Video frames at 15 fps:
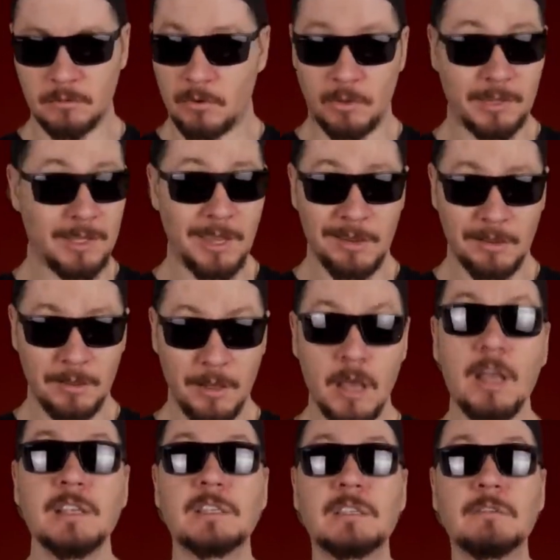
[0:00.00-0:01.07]
Окей.
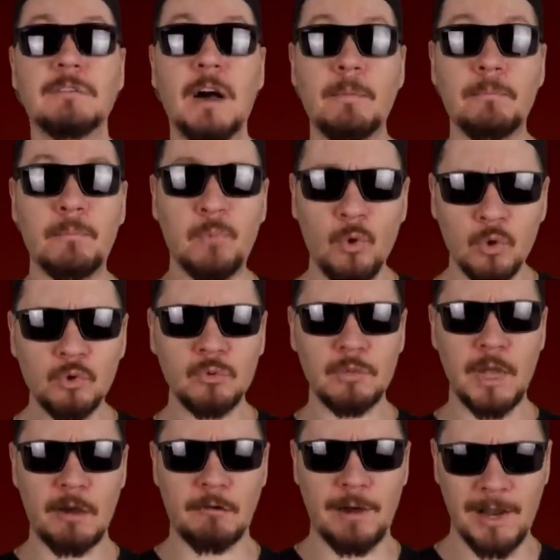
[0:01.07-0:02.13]
Свободу
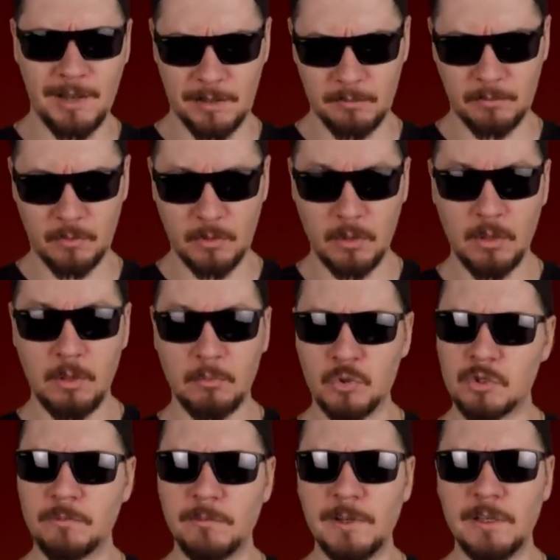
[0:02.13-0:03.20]
Навальному.
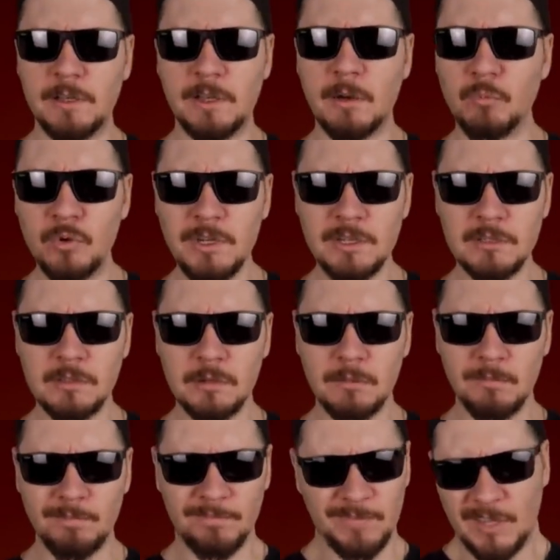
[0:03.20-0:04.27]
Может, вы коммунист?
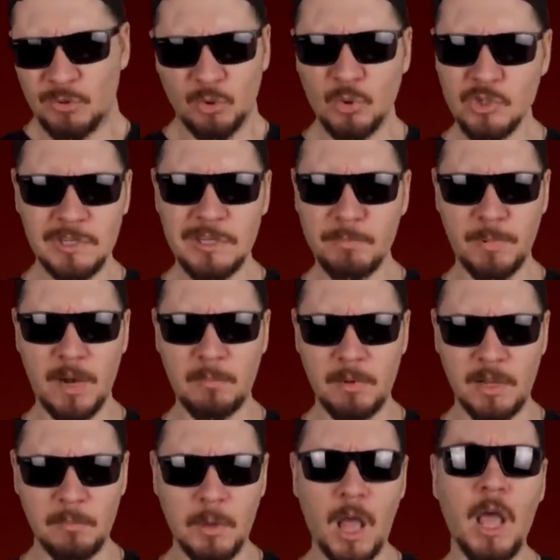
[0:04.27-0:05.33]
Тоже не
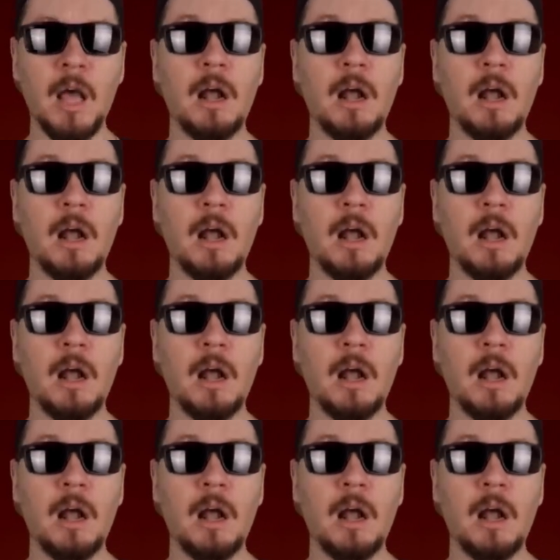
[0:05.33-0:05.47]
проблема.